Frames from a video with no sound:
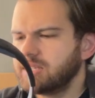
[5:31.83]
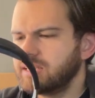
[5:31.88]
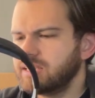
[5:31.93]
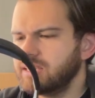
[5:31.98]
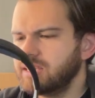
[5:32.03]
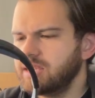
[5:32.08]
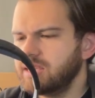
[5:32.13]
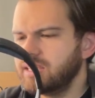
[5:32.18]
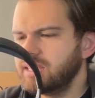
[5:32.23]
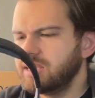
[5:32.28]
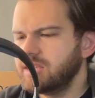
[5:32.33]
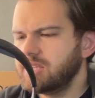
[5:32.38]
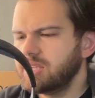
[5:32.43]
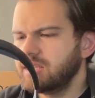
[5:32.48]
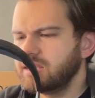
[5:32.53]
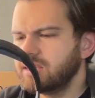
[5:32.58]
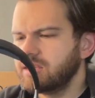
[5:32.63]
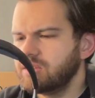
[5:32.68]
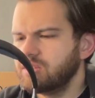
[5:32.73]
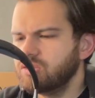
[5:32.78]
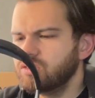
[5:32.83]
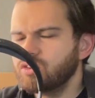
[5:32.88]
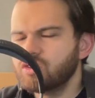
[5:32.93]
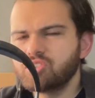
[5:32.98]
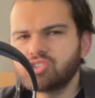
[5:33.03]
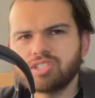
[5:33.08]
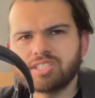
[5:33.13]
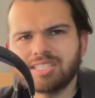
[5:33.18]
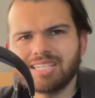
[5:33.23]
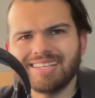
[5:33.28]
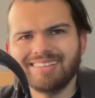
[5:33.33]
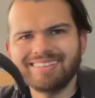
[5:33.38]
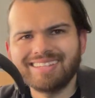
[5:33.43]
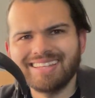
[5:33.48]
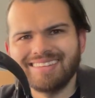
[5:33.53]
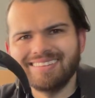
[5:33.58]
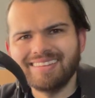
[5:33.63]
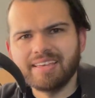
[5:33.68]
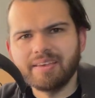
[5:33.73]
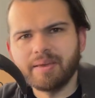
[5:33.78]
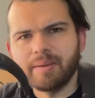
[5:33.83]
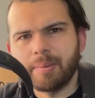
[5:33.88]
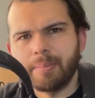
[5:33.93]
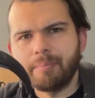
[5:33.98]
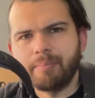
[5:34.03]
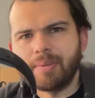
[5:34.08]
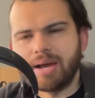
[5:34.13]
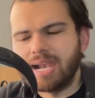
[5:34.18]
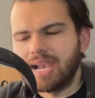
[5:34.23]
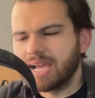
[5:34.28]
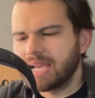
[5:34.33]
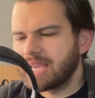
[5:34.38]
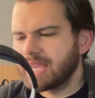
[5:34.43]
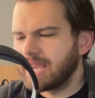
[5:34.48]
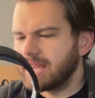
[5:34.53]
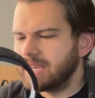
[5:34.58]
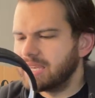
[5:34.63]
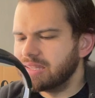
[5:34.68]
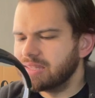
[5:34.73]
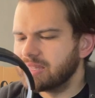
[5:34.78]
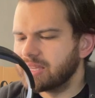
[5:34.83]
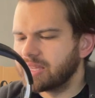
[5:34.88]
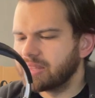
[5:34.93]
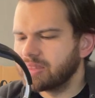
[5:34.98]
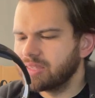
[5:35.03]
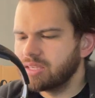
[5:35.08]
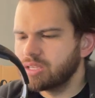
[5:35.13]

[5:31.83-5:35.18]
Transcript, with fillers: y no se sienten de mala calidad.